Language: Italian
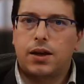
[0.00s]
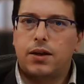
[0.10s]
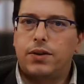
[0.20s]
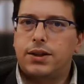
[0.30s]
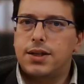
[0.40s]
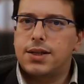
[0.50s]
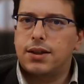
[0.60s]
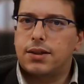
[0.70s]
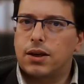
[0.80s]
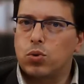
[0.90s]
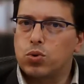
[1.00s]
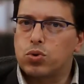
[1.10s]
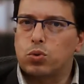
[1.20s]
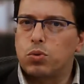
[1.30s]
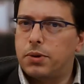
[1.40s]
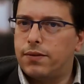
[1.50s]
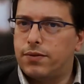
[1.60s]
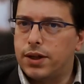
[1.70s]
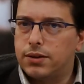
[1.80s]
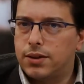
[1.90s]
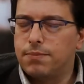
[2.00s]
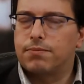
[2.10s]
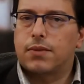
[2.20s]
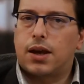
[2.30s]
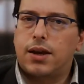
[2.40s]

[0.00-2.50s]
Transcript: Il 27 agosto 2020